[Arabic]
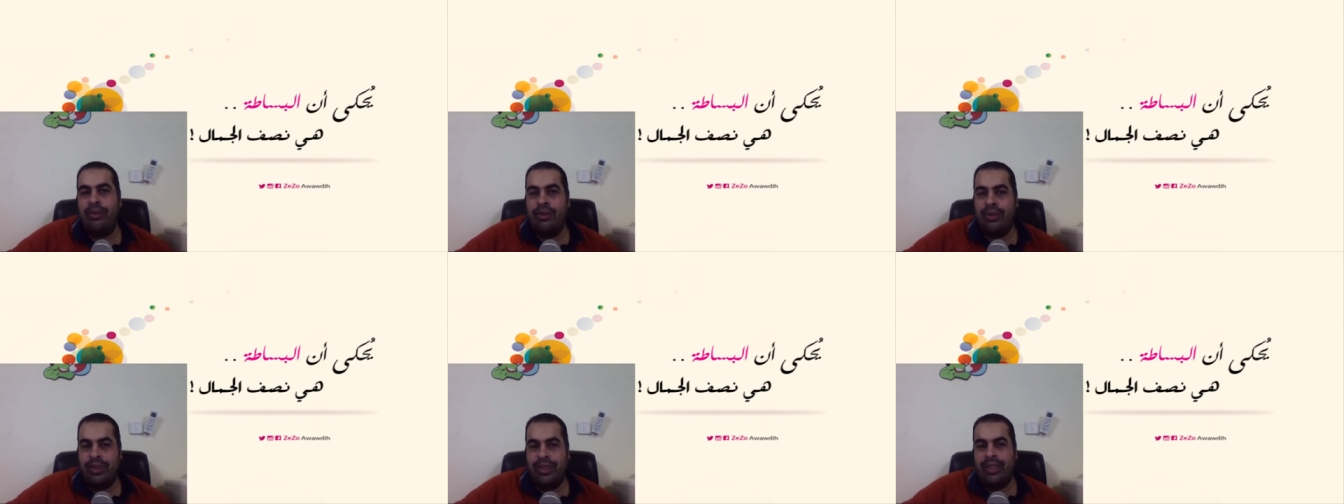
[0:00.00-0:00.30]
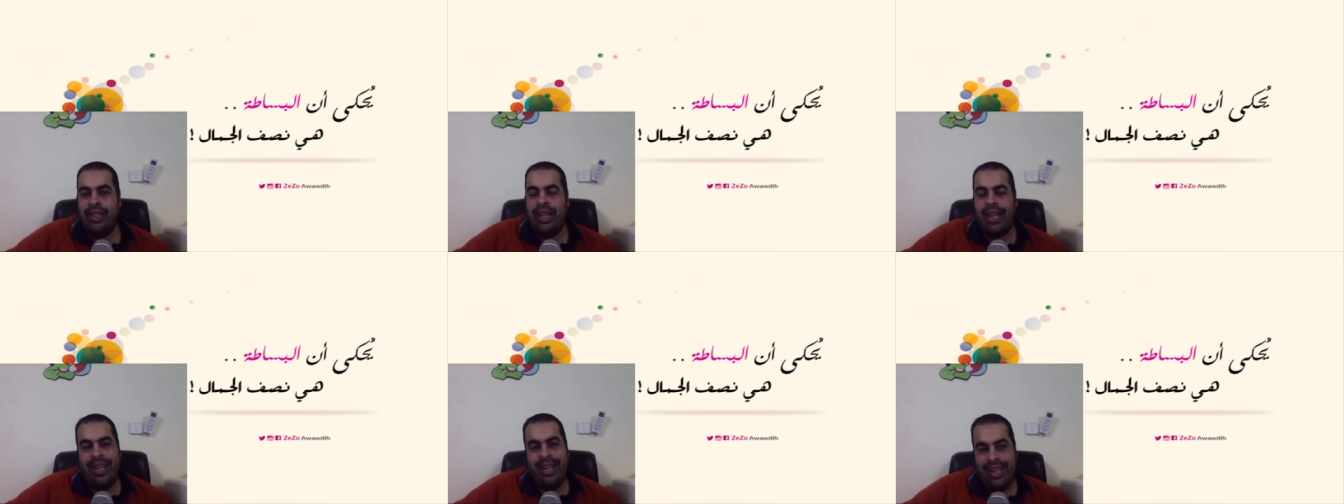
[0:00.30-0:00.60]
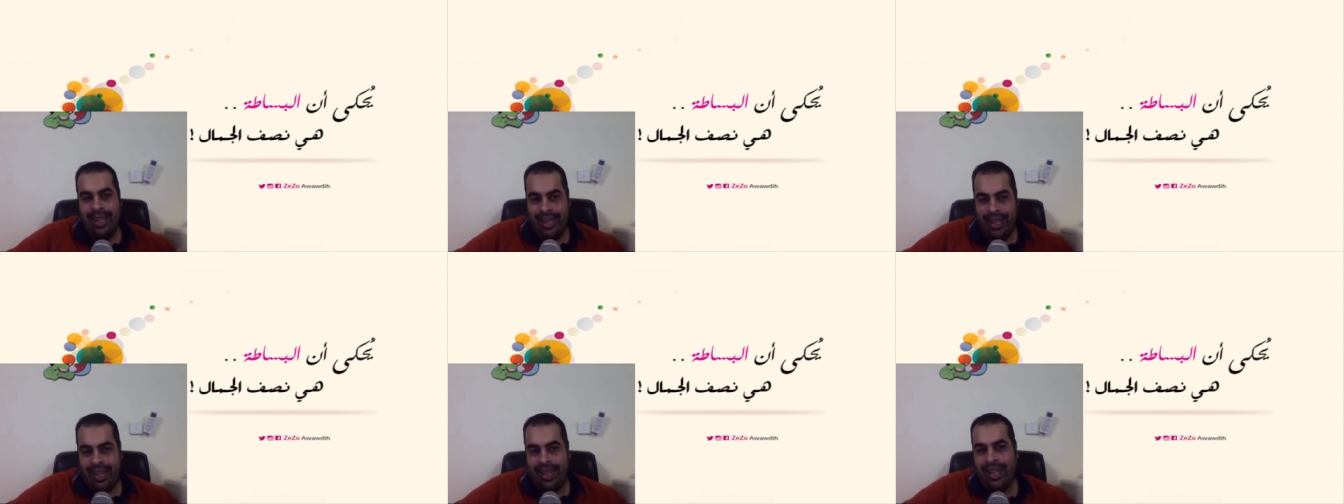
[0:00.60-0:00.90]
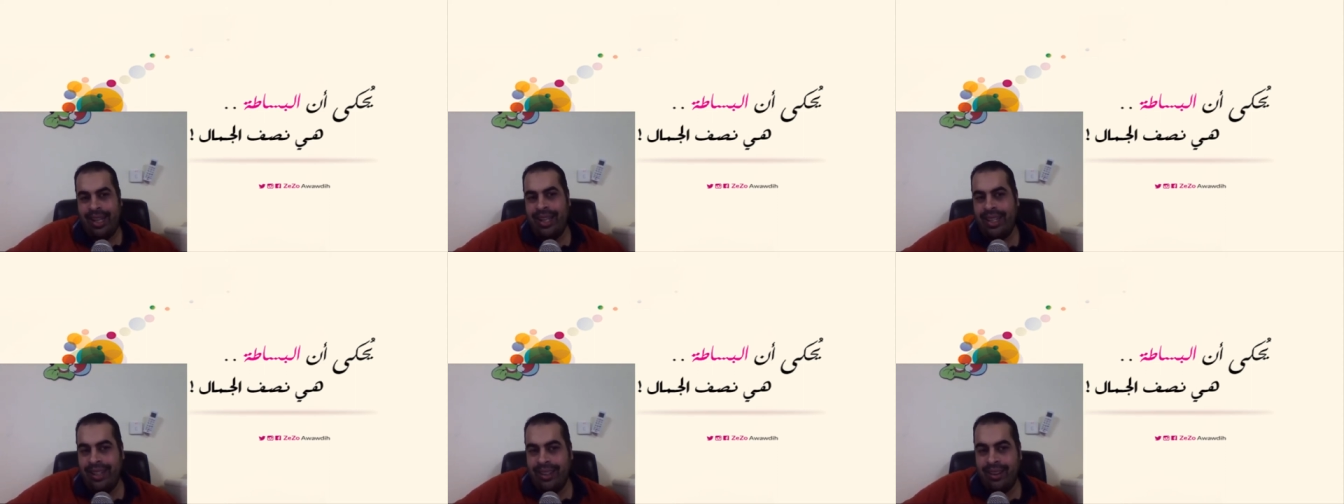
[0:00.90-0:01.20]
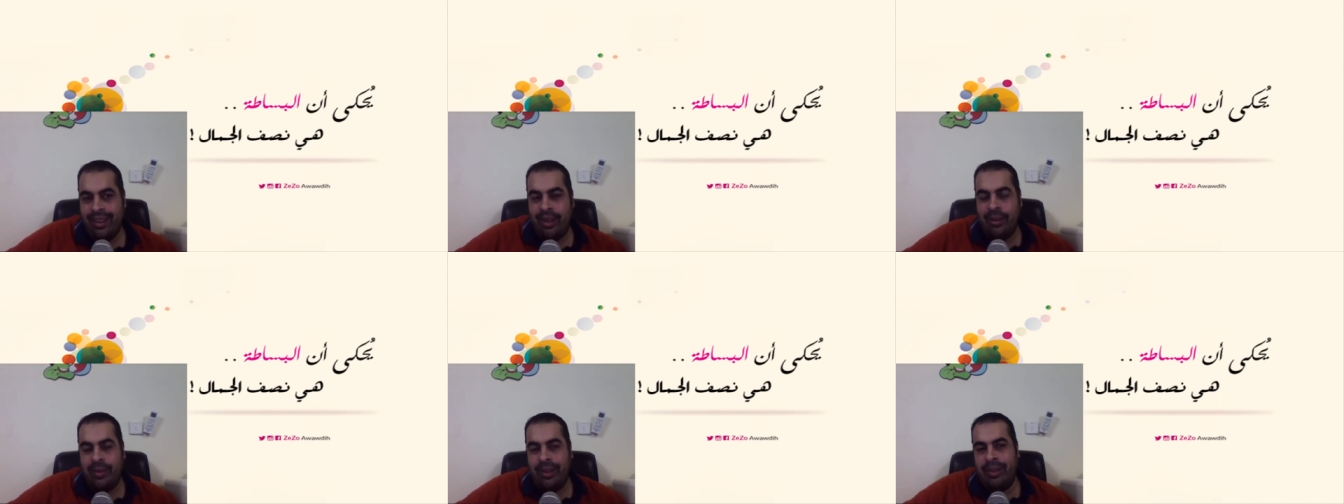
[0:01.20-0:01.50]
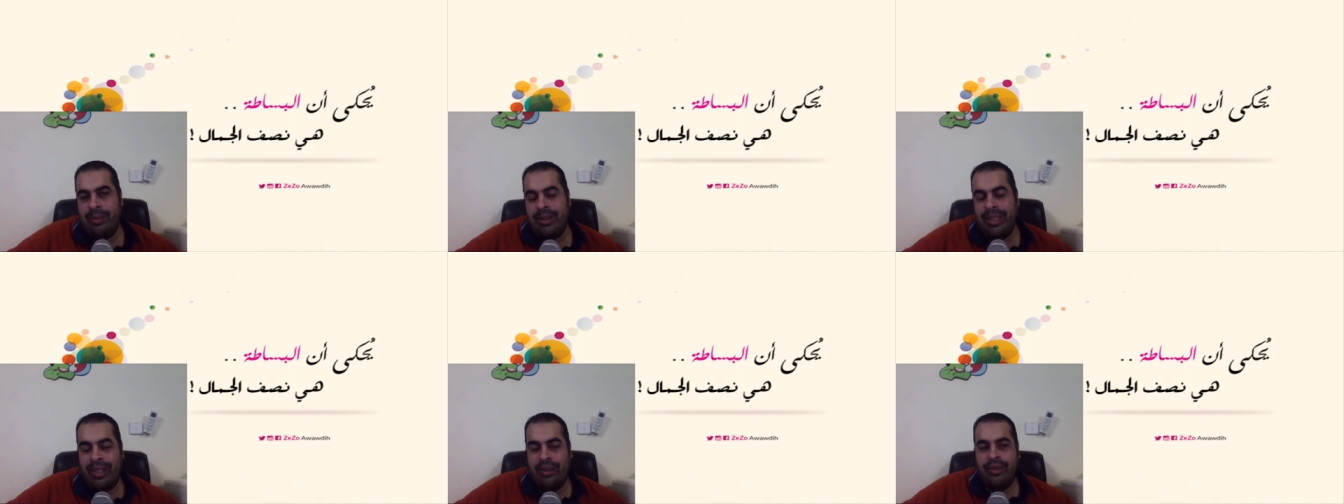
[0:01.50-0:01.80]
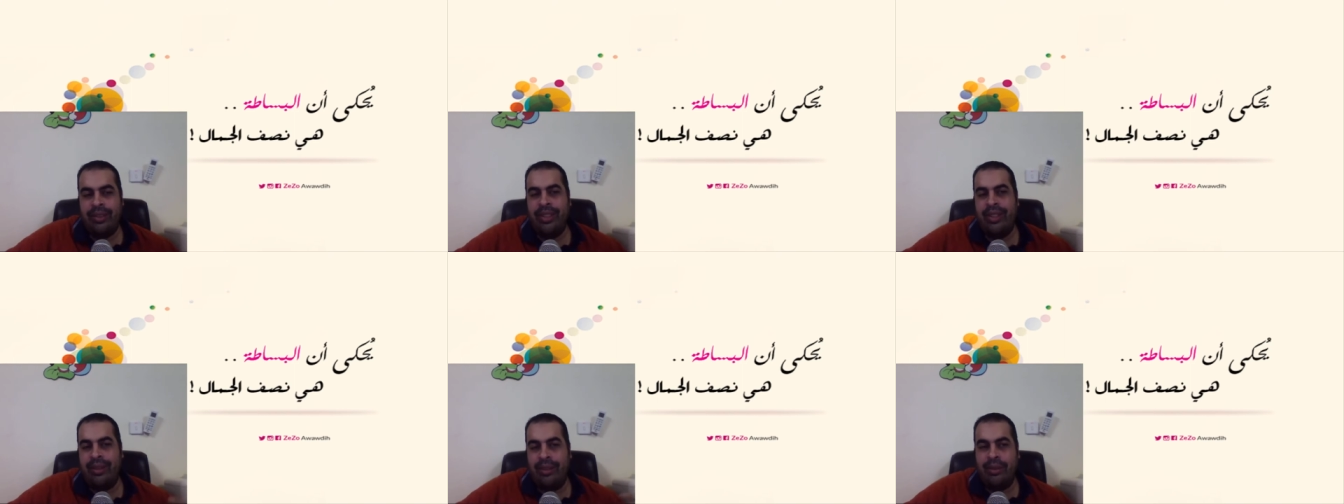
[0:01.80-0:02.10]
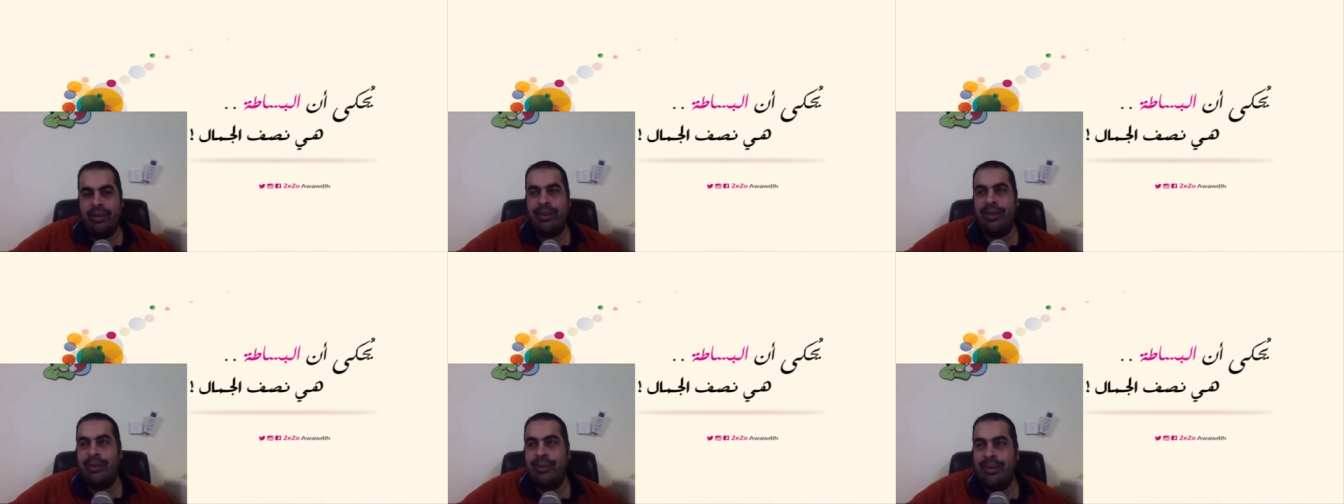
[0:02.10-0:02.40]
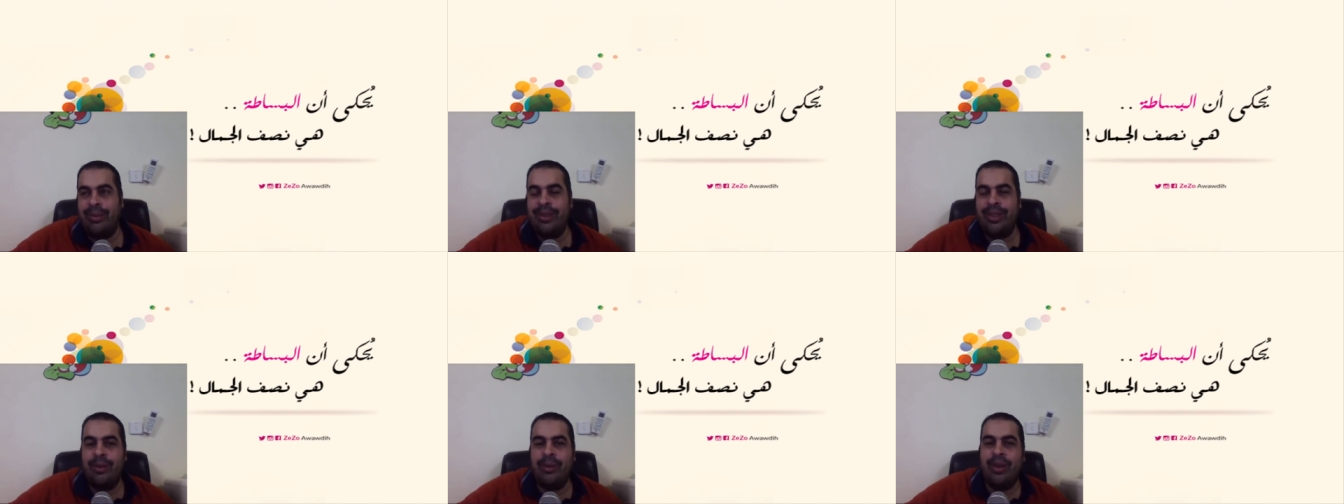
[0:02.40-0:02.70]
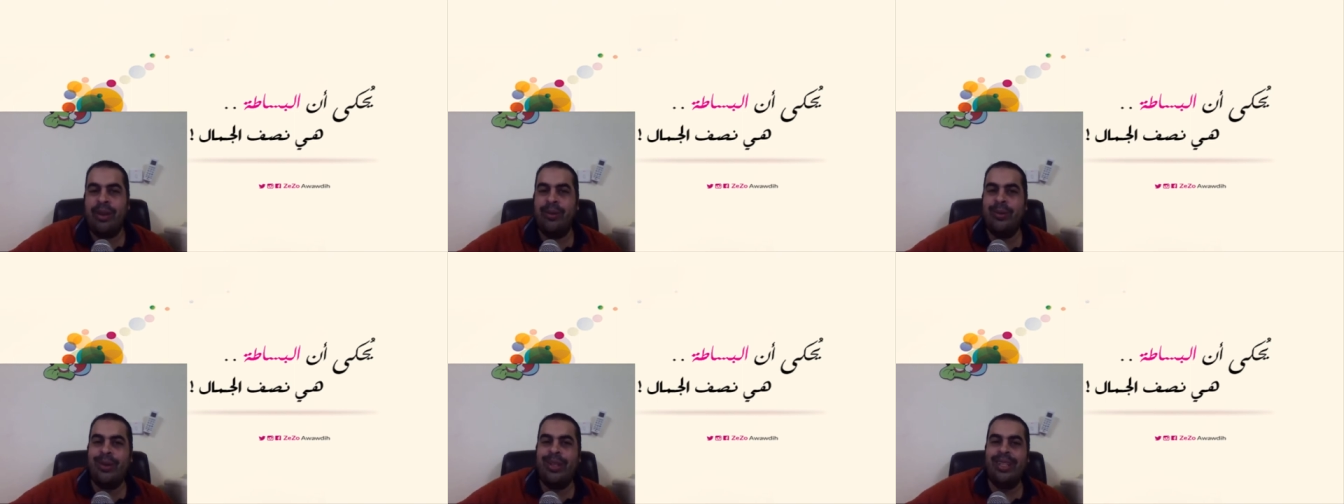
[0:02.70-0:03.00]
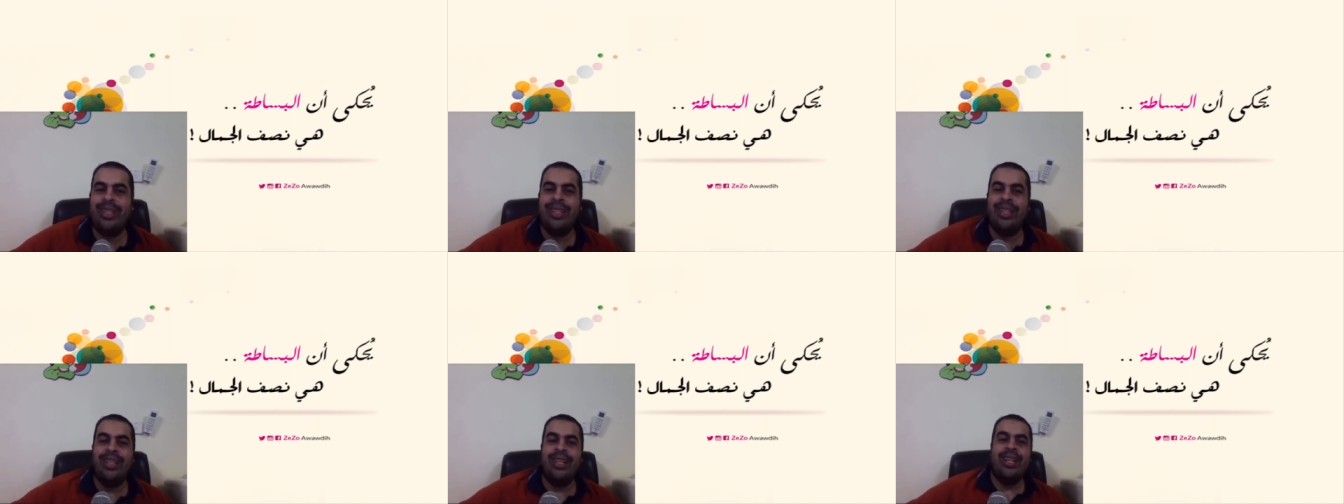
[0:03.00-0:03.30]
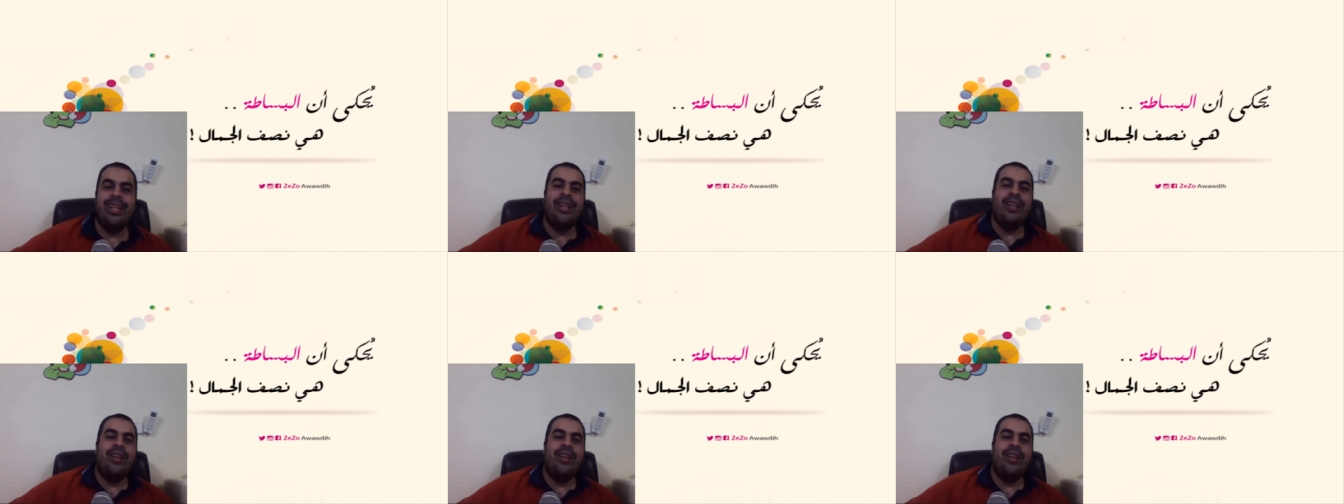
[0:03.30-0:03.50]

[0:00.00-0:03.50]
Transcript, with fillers: ده اقل اقل رقم يعني 100000 ده انا بضرب رقم قليل